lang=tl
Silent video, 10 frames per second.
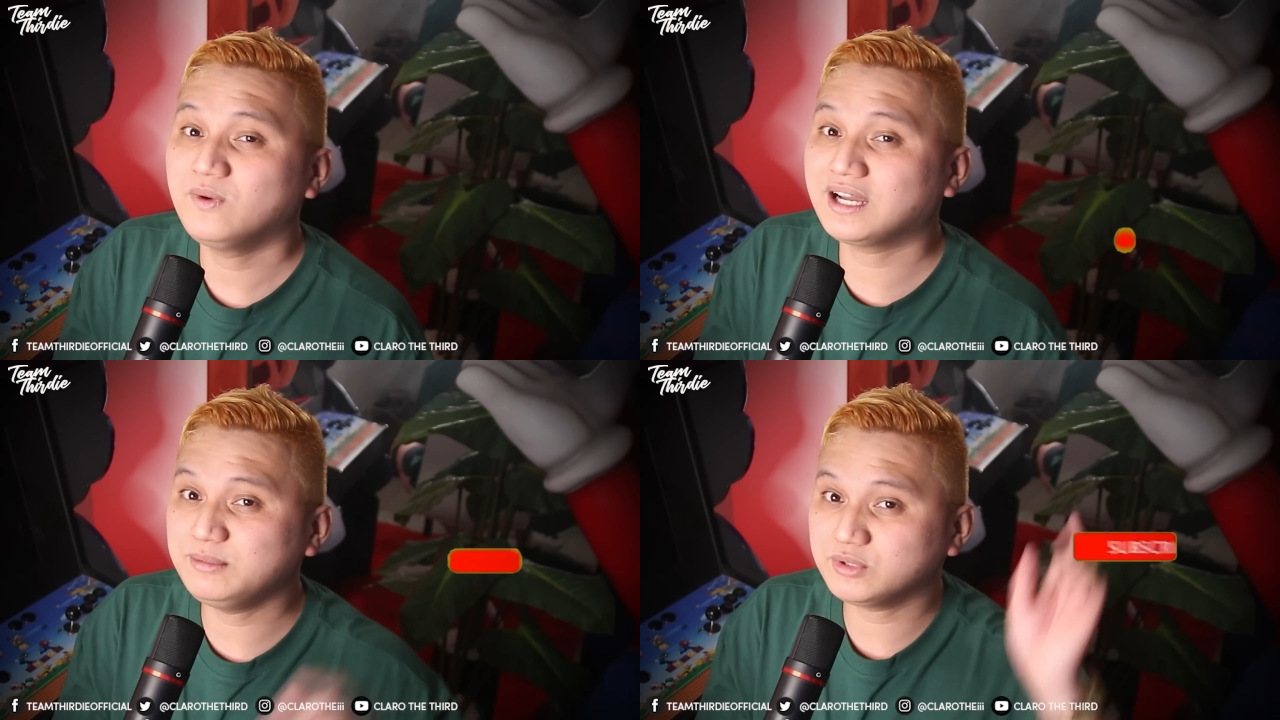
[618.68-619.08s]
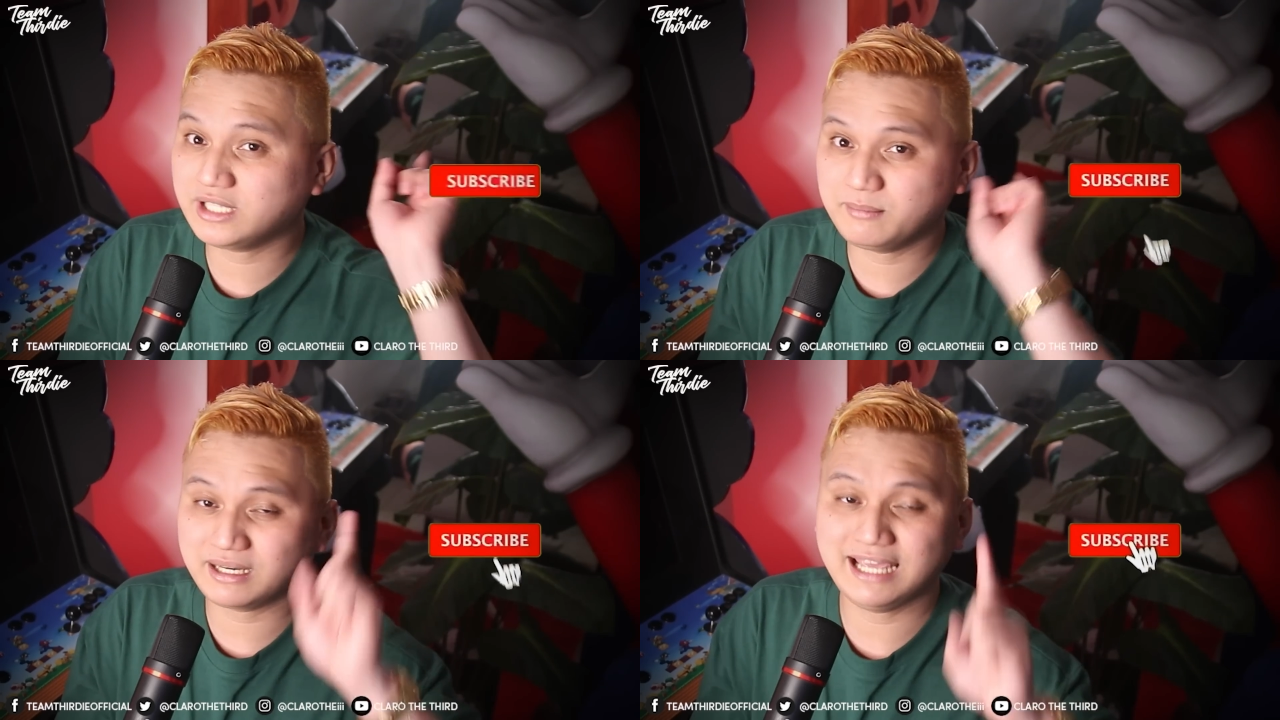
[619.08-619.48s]
Huwag
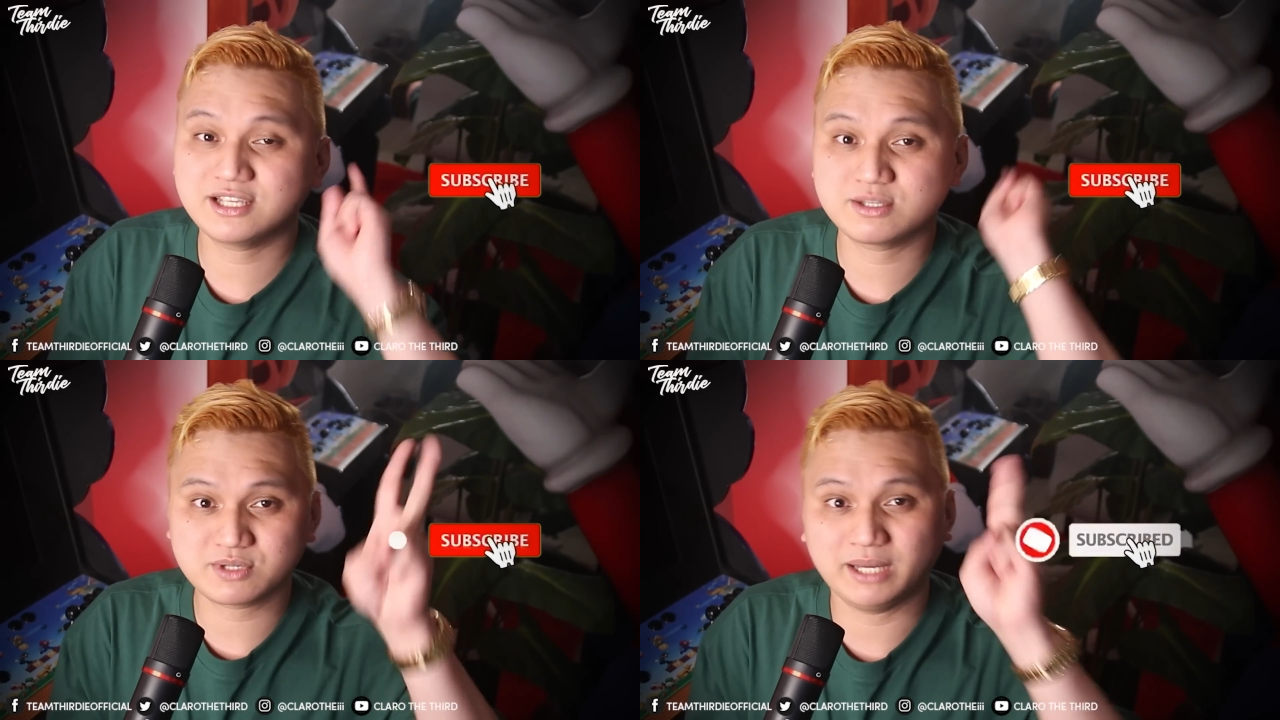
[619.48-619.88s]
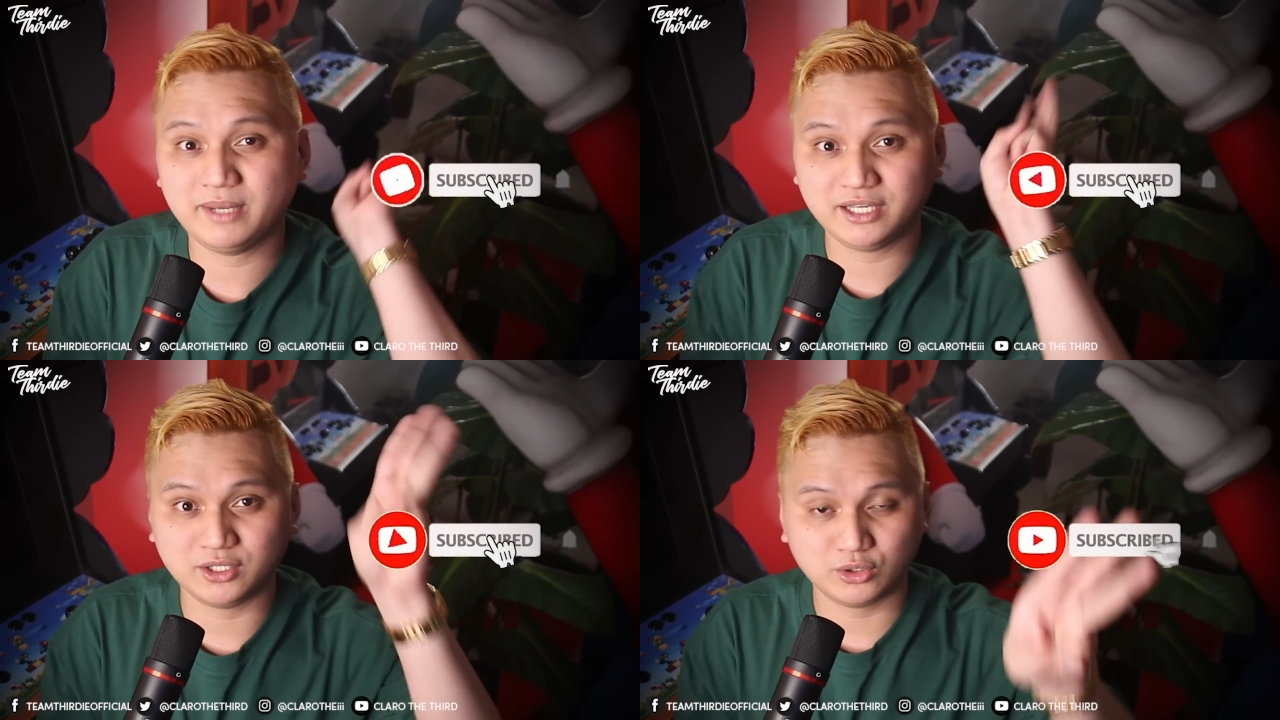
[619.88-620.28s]
kalimutan na mag-like,
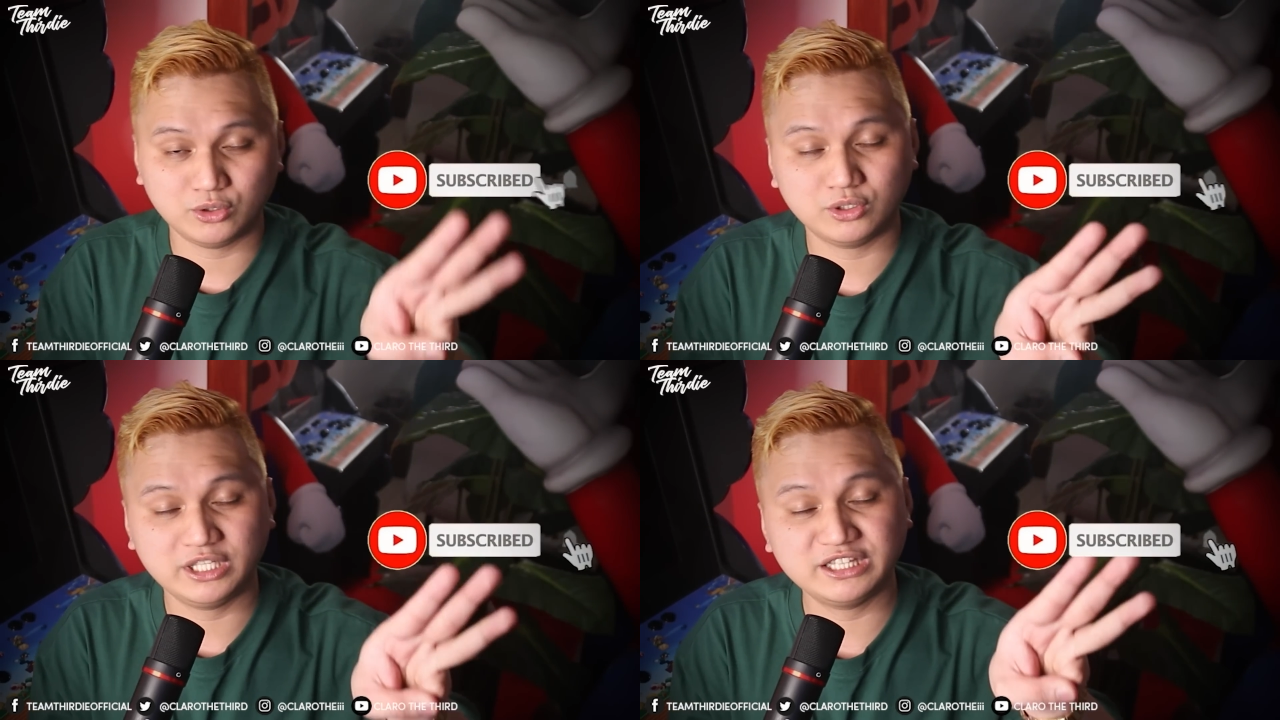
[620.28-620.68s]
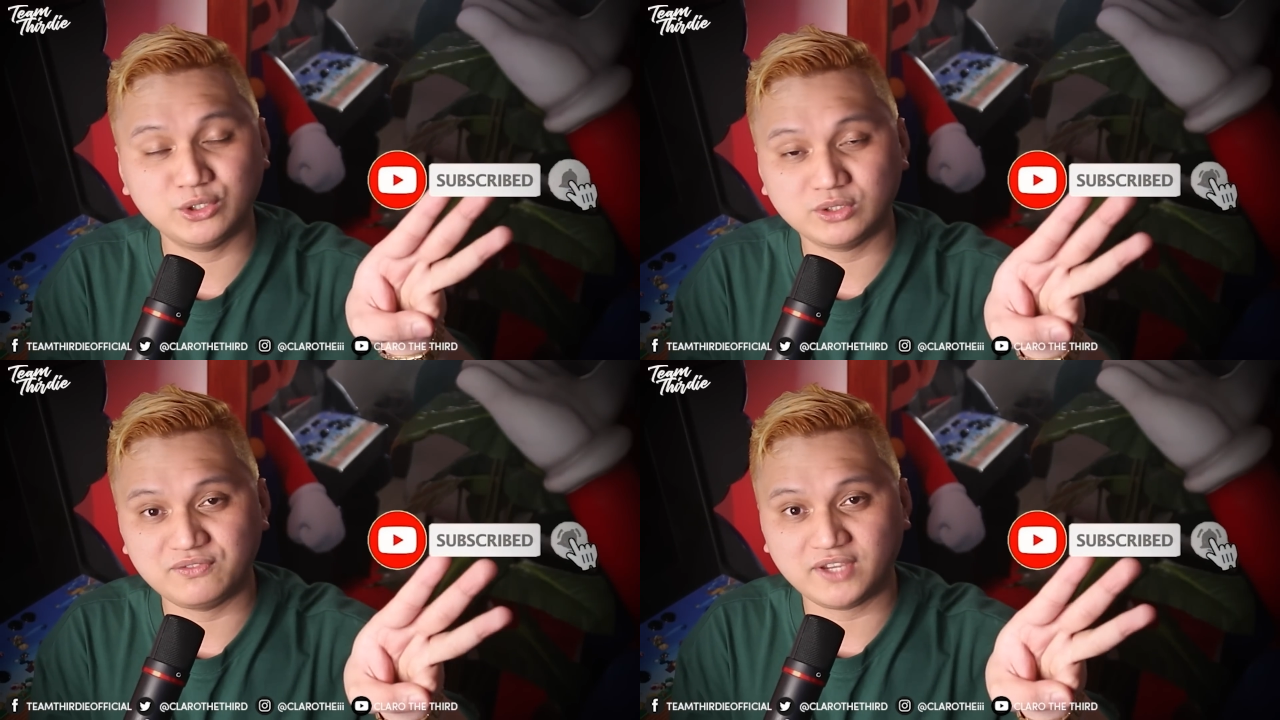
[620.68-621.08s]
subscribe, and hit
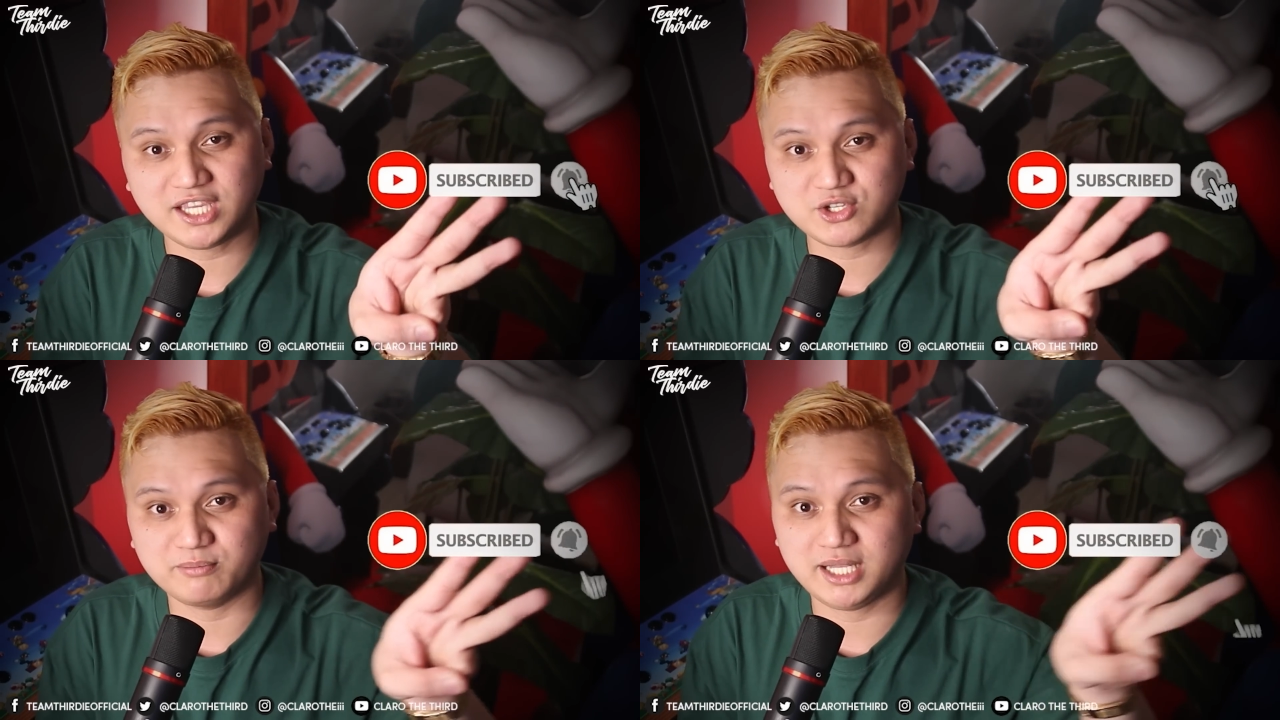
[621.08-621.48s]
the notification